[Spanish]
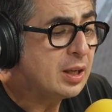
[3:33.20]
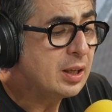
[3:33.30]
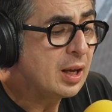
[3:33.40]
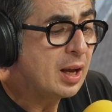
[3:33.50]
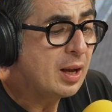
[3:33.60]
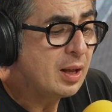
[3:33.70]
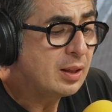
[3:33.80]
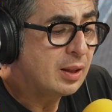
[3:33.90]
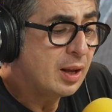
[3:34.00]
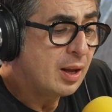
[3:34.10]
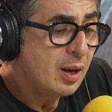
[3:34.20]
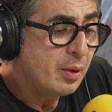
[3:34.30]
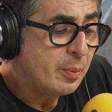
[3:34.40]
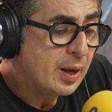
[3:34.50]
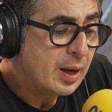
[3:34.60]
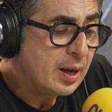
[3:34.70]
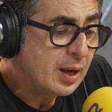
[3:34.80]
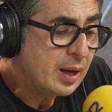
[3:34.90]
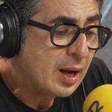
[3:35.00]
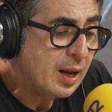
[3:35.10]
que te
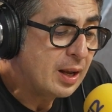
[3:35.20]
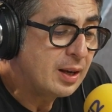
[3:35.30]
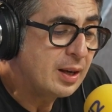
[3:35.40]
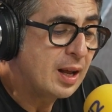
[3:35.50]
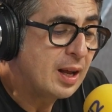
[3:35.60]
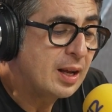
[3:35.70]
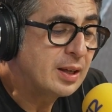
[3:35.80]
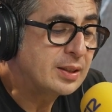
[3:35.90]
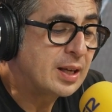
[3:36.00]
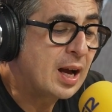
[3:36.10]
vengan las